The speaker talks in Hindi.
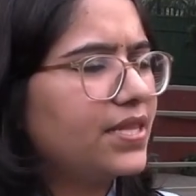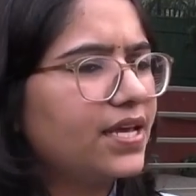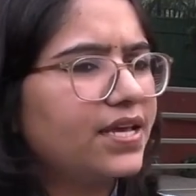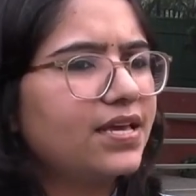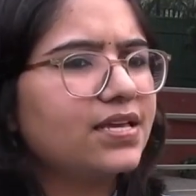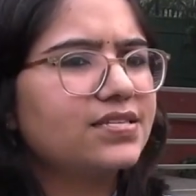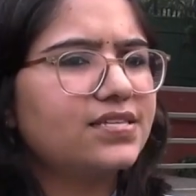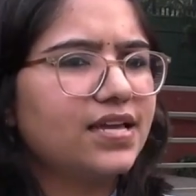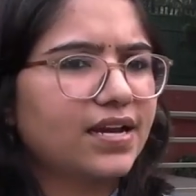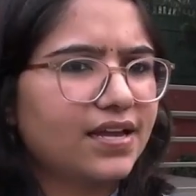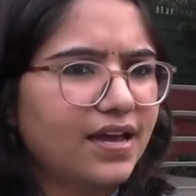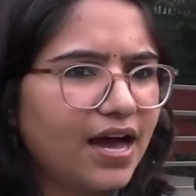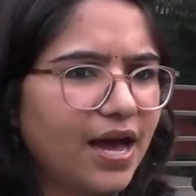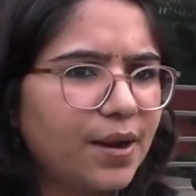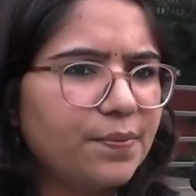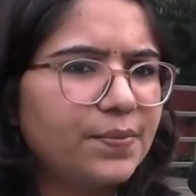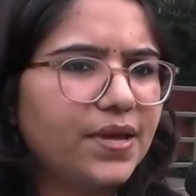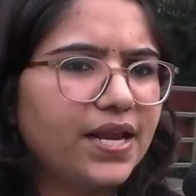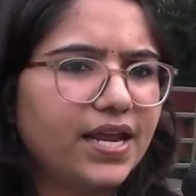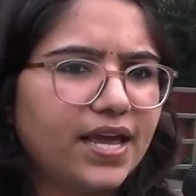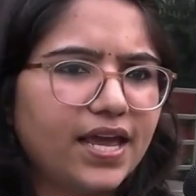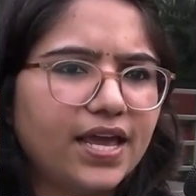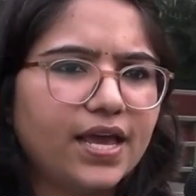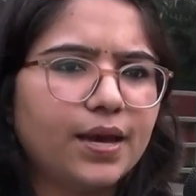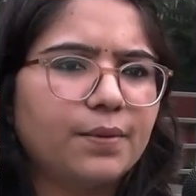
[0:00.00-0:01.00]
देखिए सरकार में
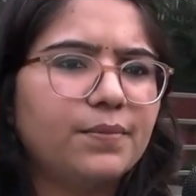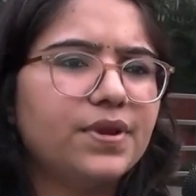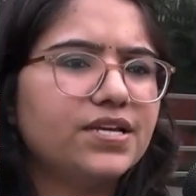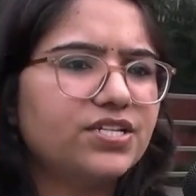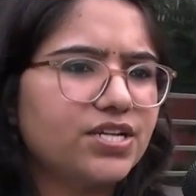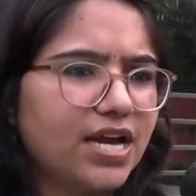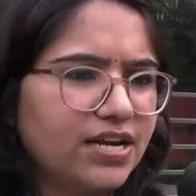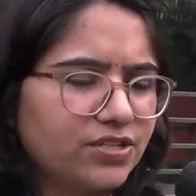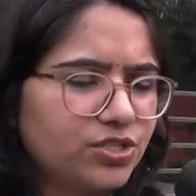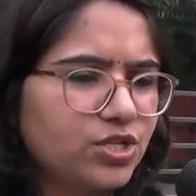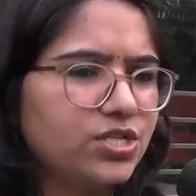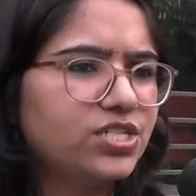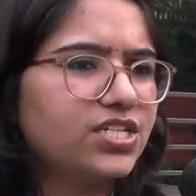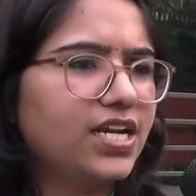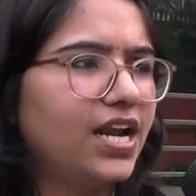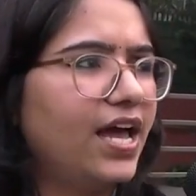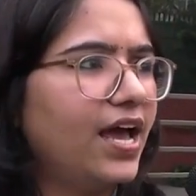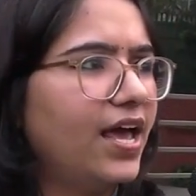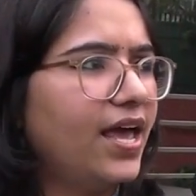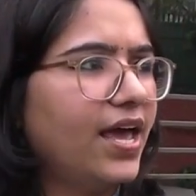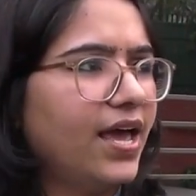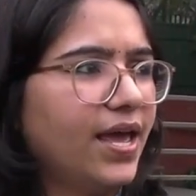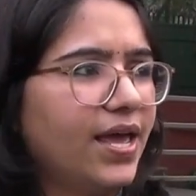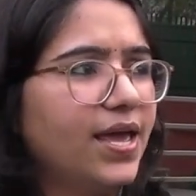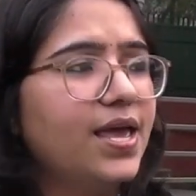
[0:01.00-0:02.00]
रहे हैं हमने शासन
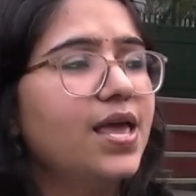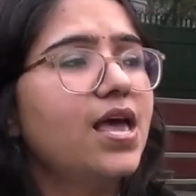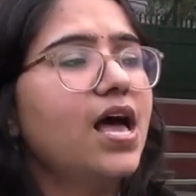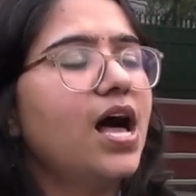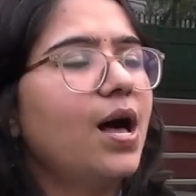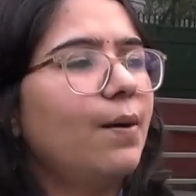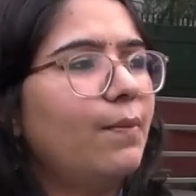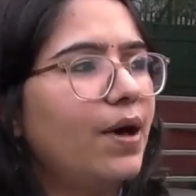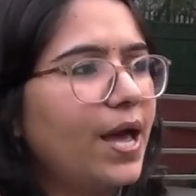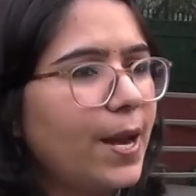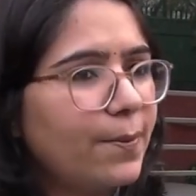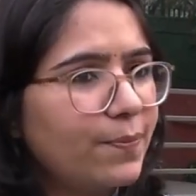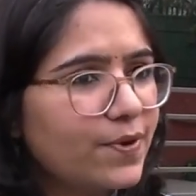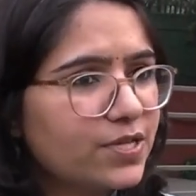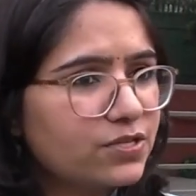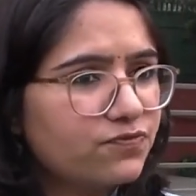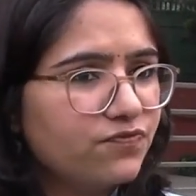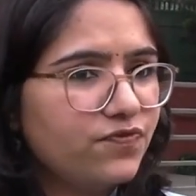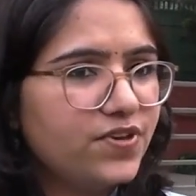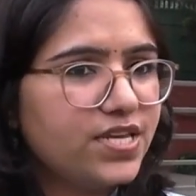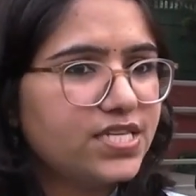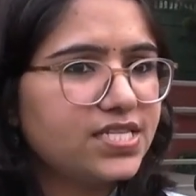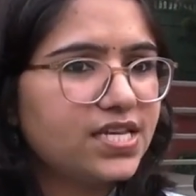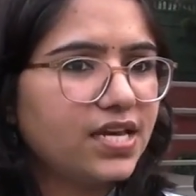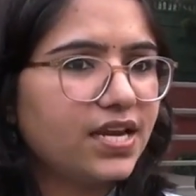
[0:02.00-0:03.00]
चलाया है हमारे पास
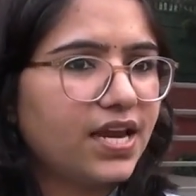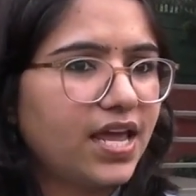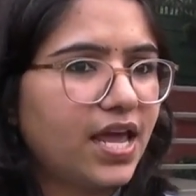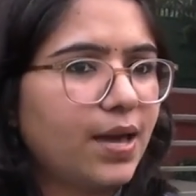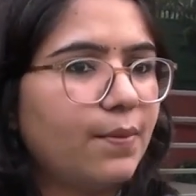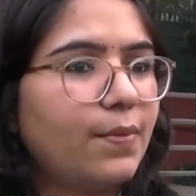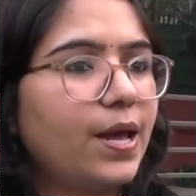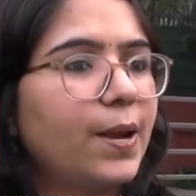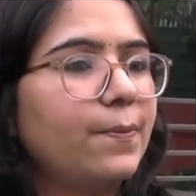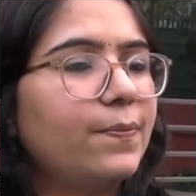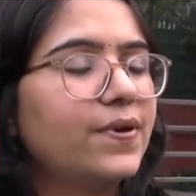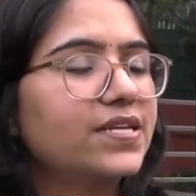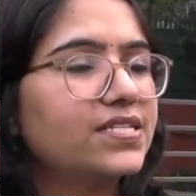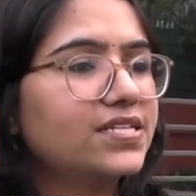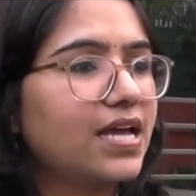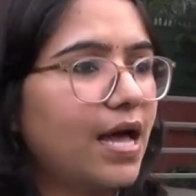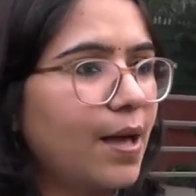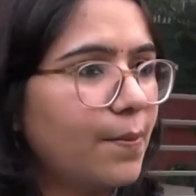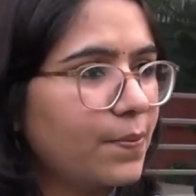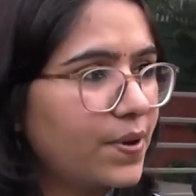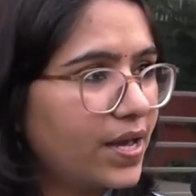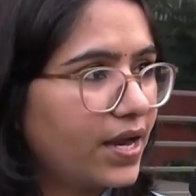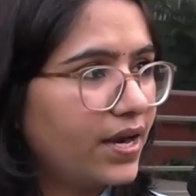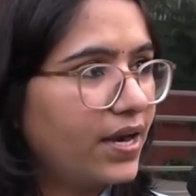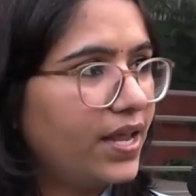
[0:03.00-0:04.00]
विजन है हमारे पास
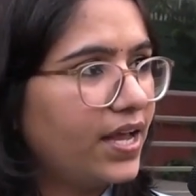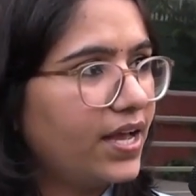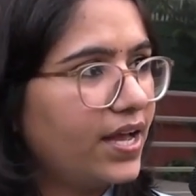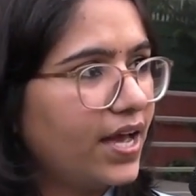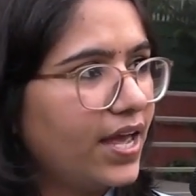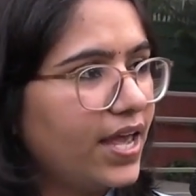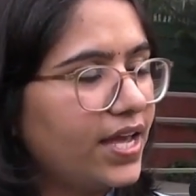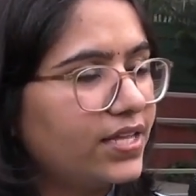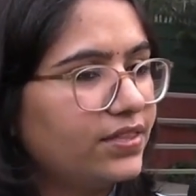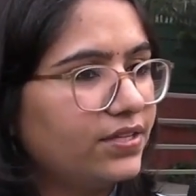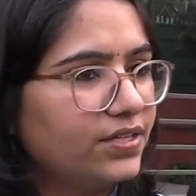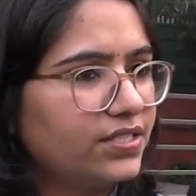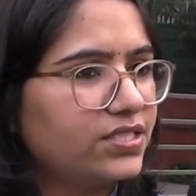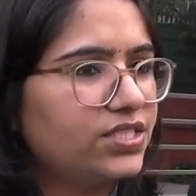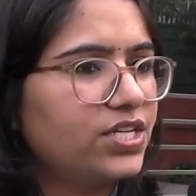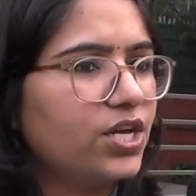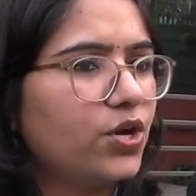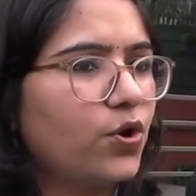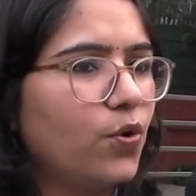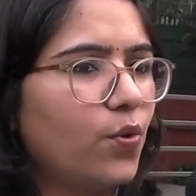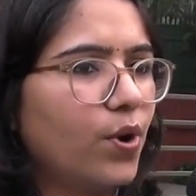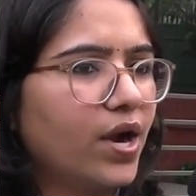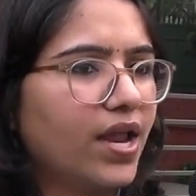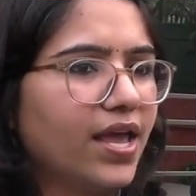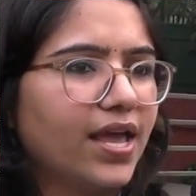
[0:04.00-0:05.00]
काम करने का एक
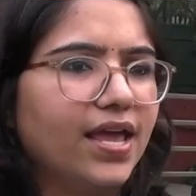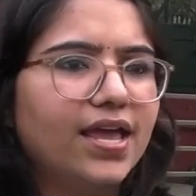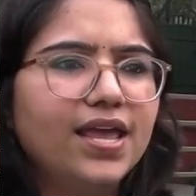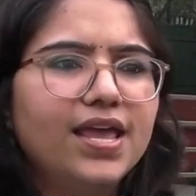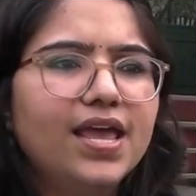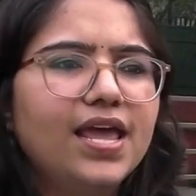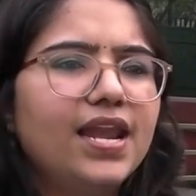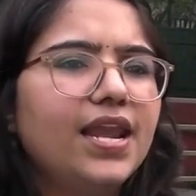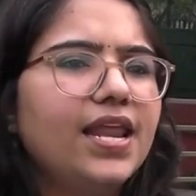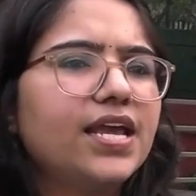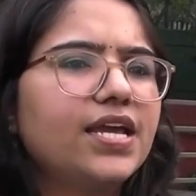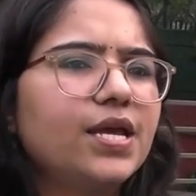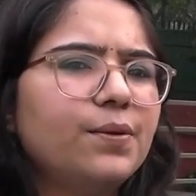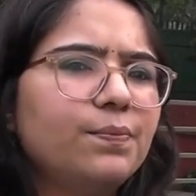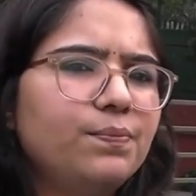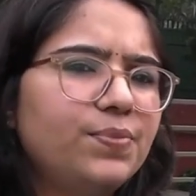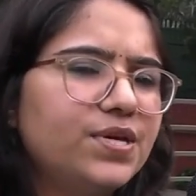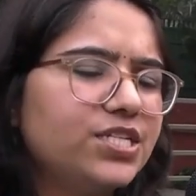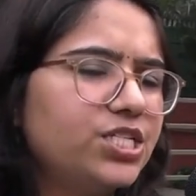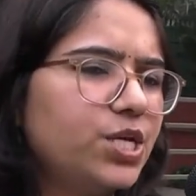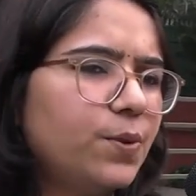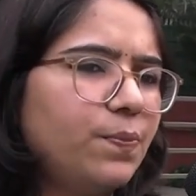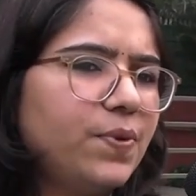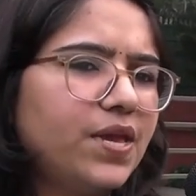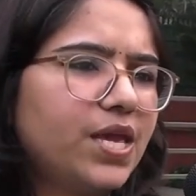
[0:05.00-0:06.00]
दृष्टिकोण है लेकिन
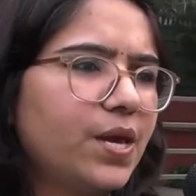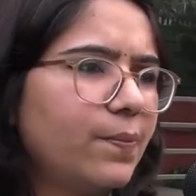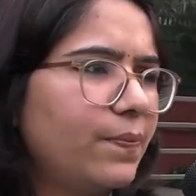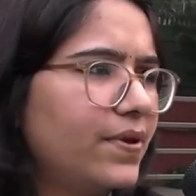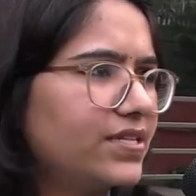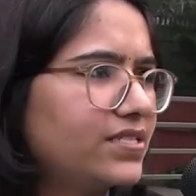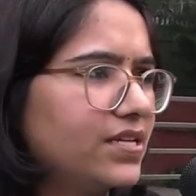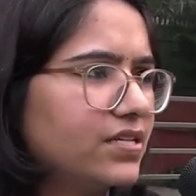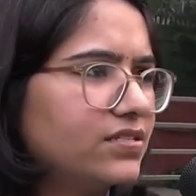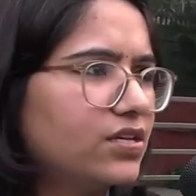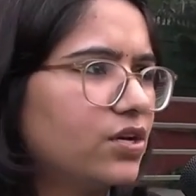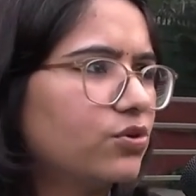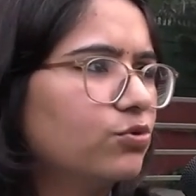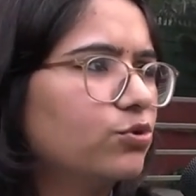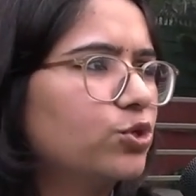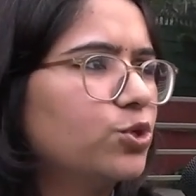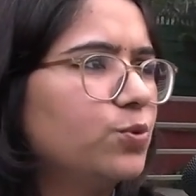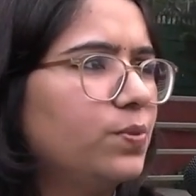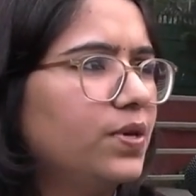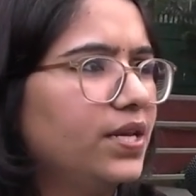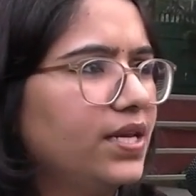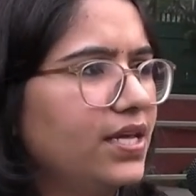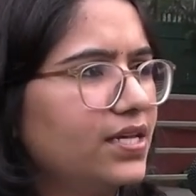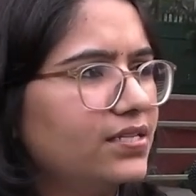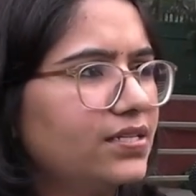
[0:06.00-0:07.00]
बीजेपी के पास ऐसा कुछ
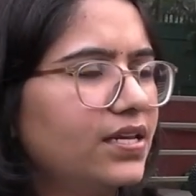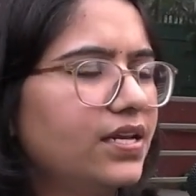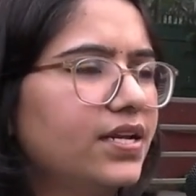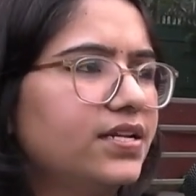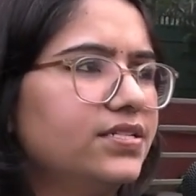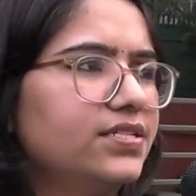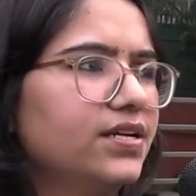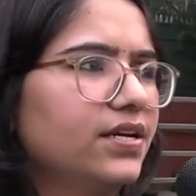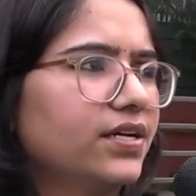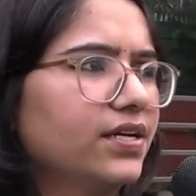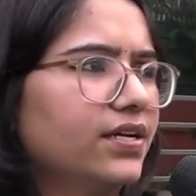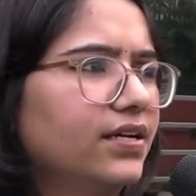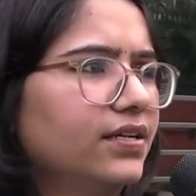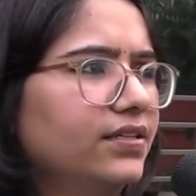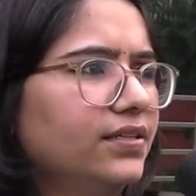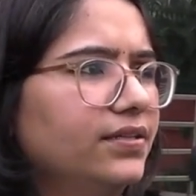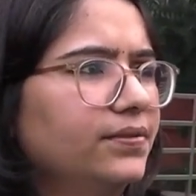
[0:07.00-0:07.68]
भी नहीं इसलिए रिजेक्ट कर